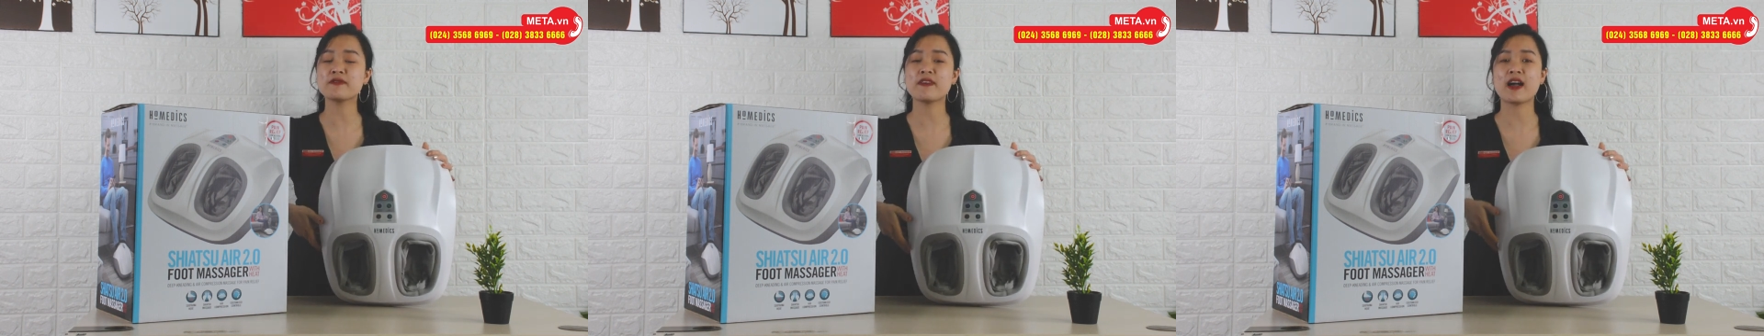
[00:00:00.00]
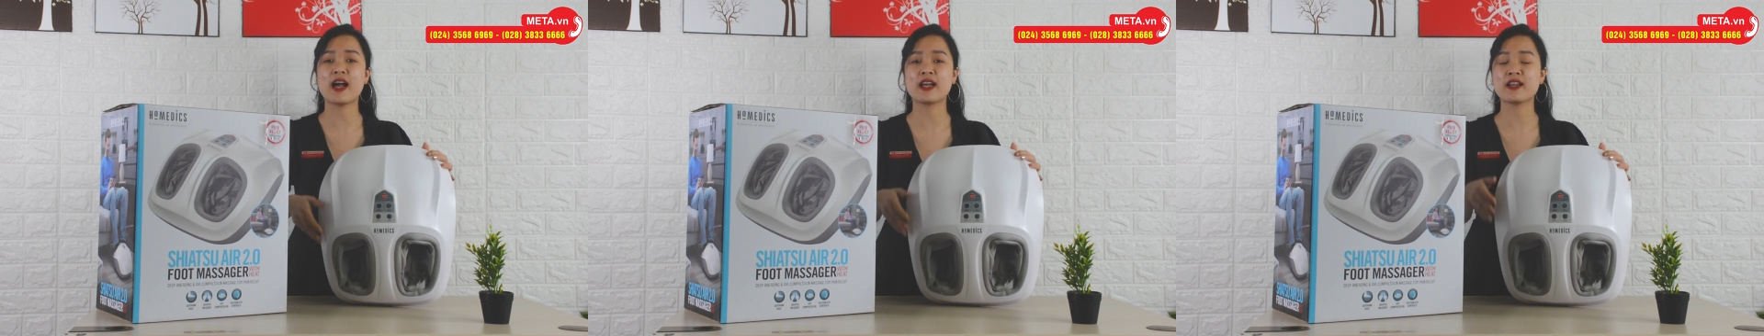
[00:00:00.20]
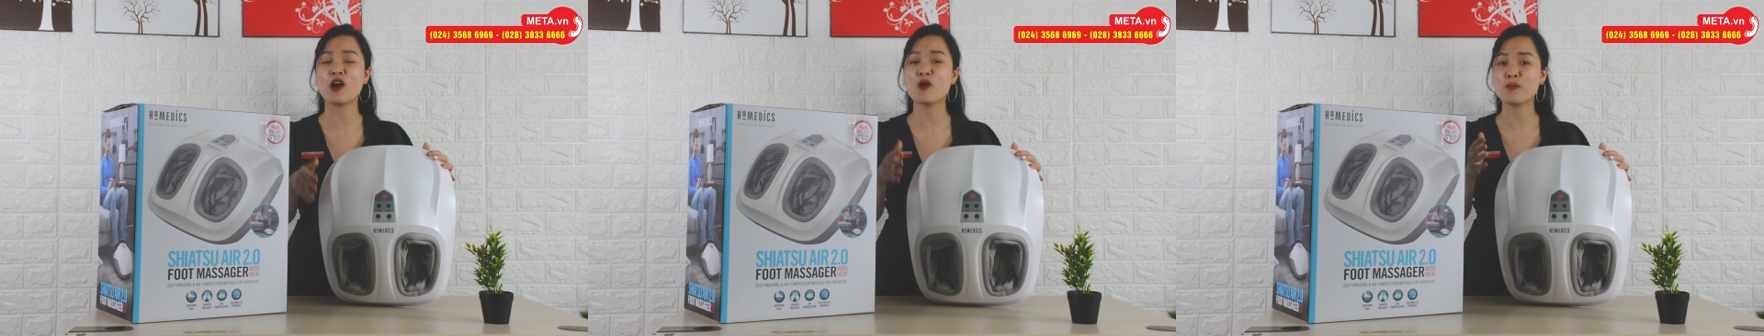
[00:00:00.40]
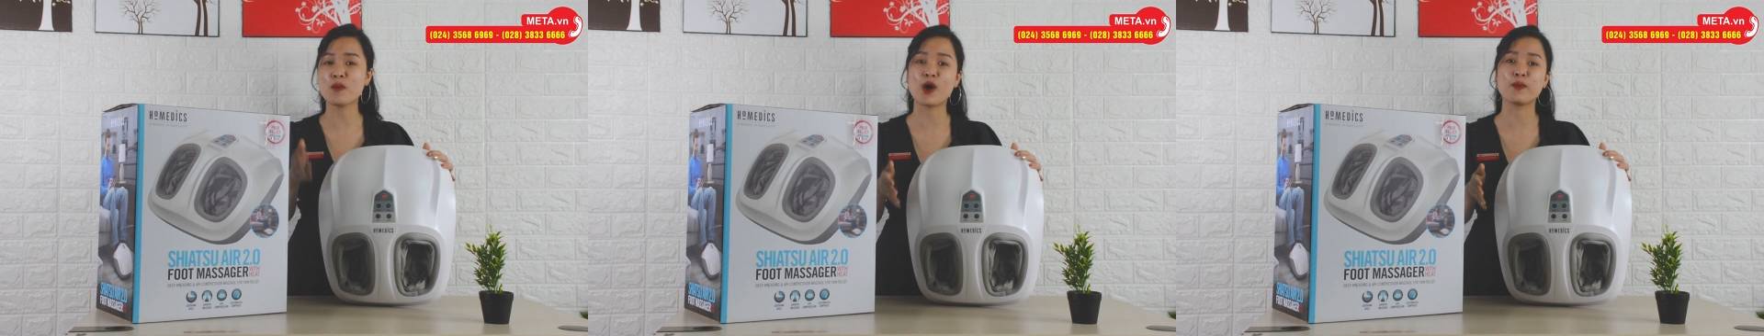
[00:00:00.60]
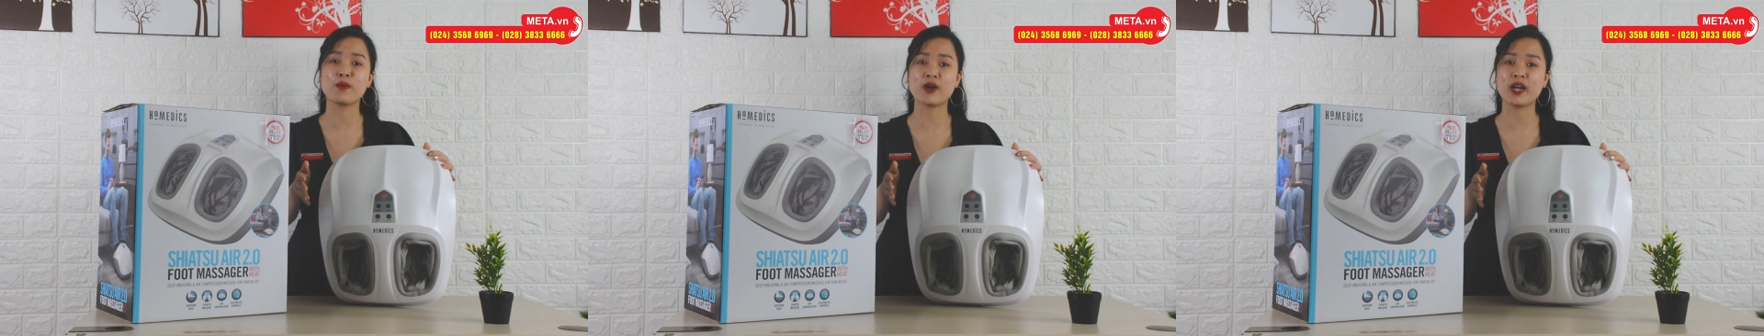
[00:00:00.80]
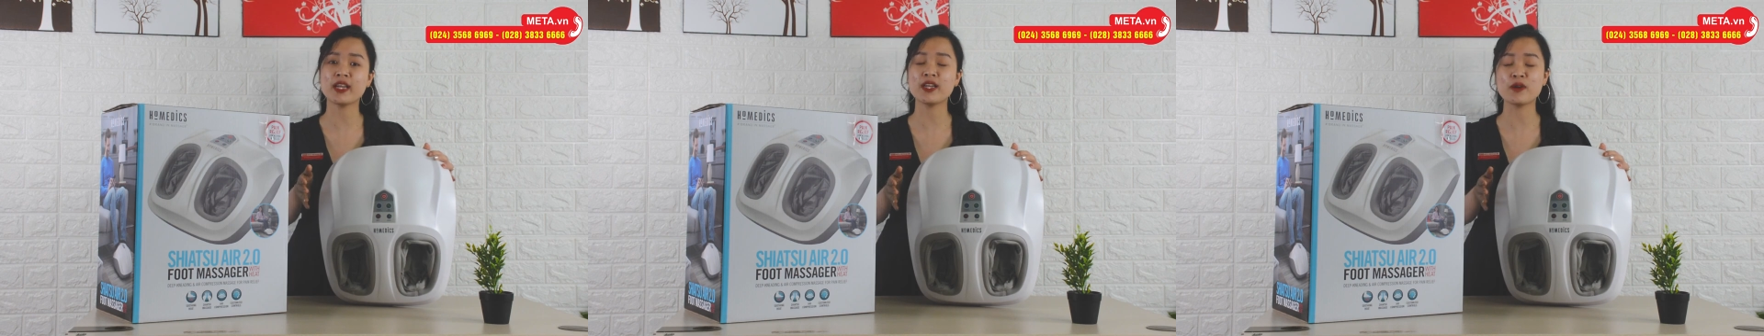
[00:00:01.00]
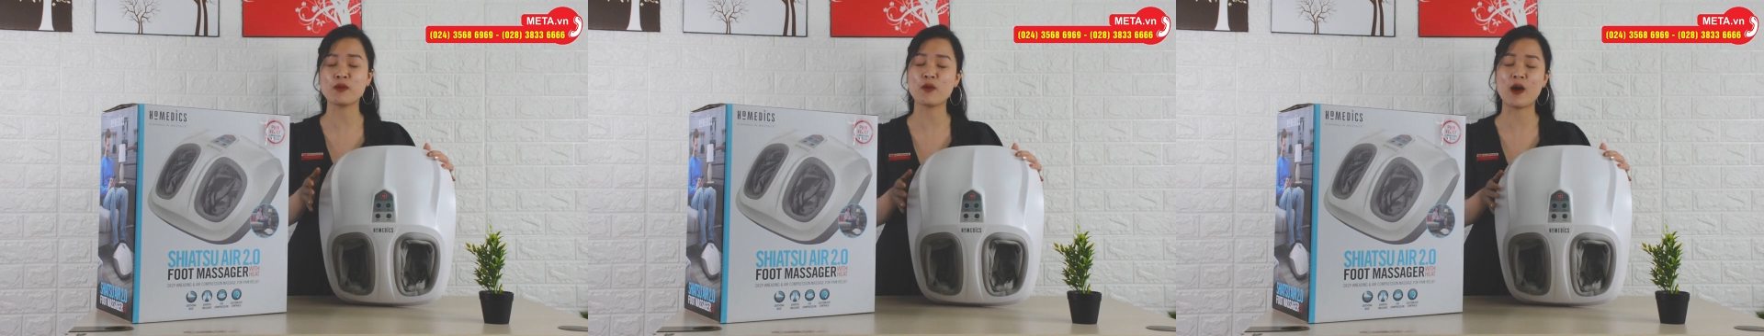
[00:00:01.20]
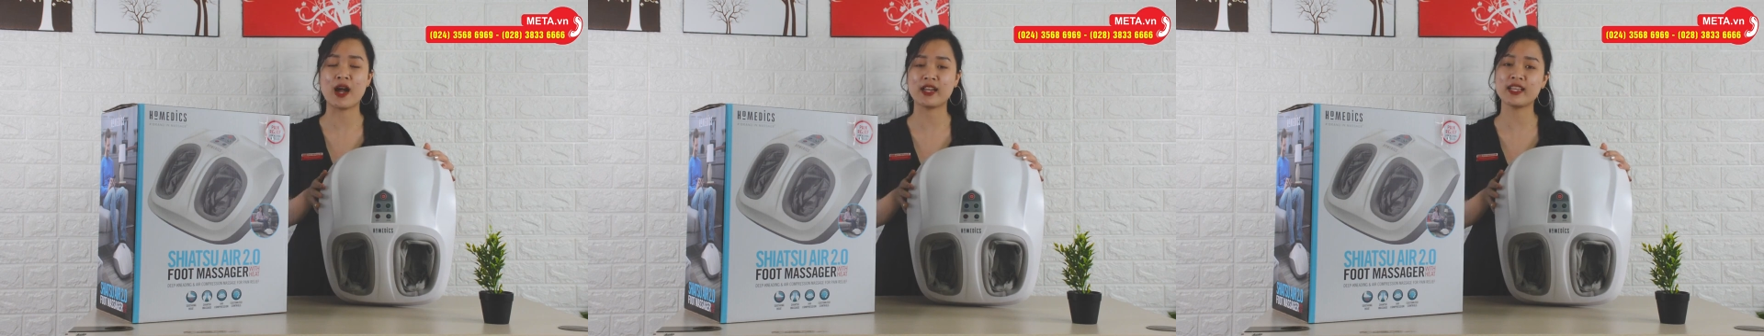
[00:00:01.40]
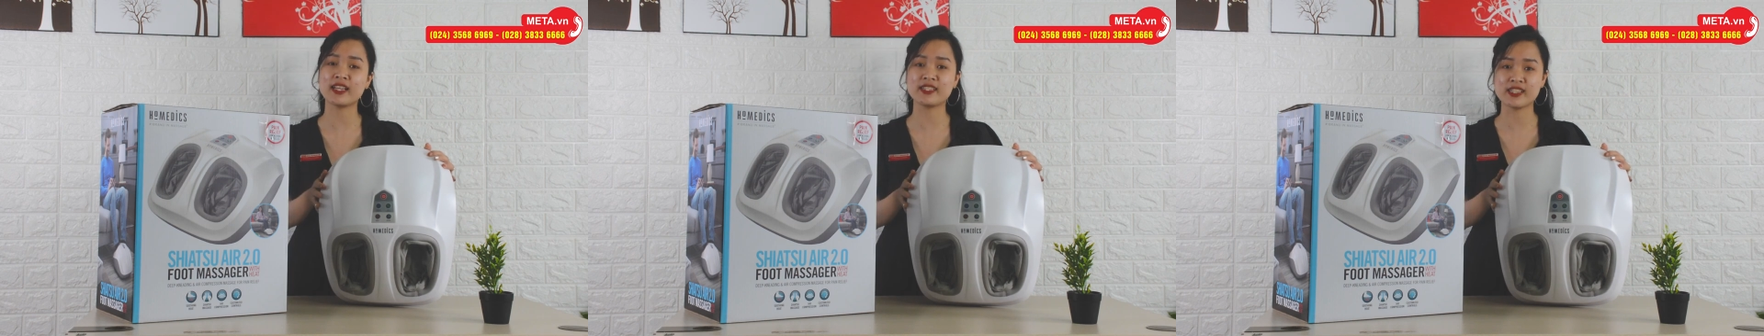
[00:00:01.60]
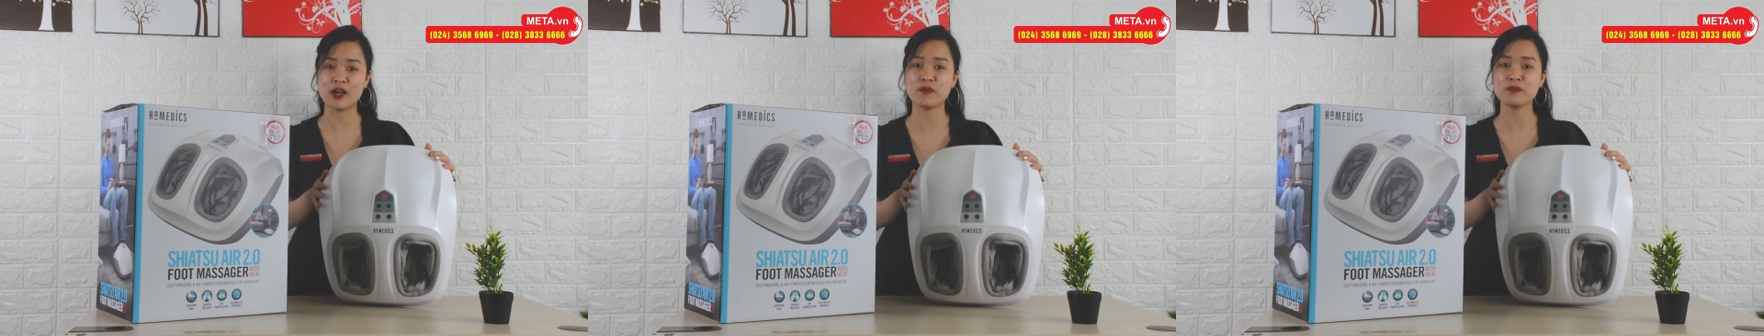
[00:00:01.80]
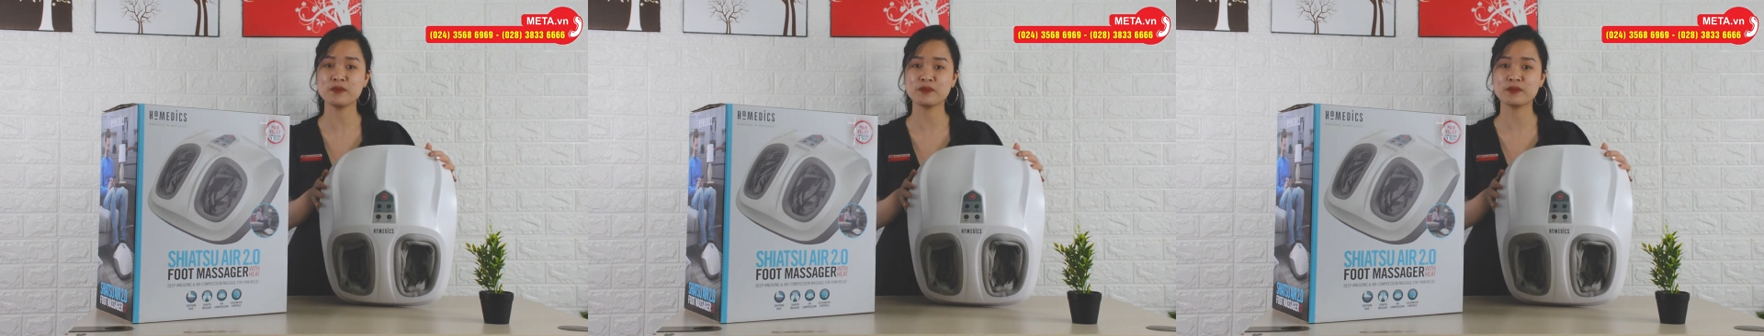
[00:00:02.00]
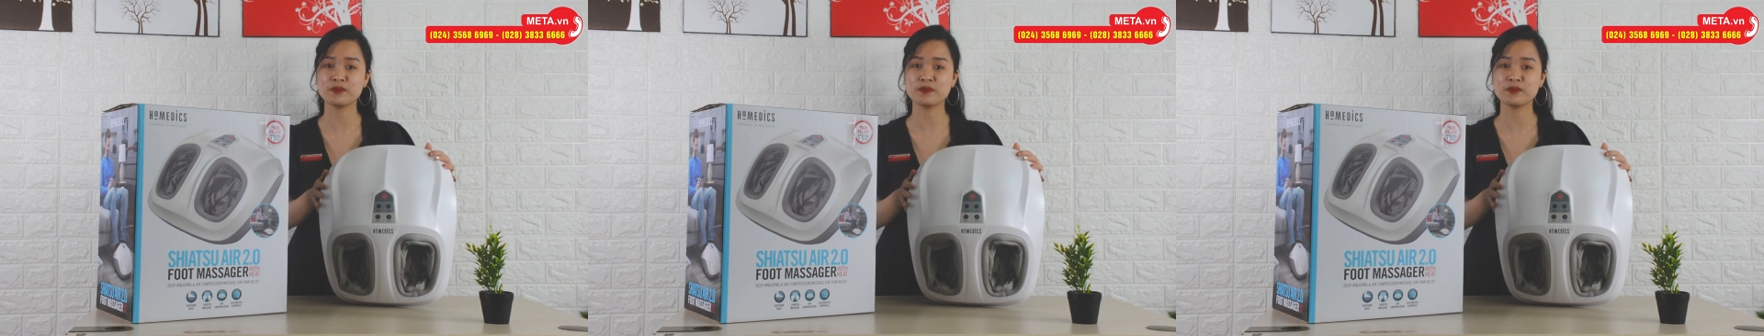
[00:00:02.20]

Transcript: và đau mỏi một cách hiệu quả, nhanh chóng.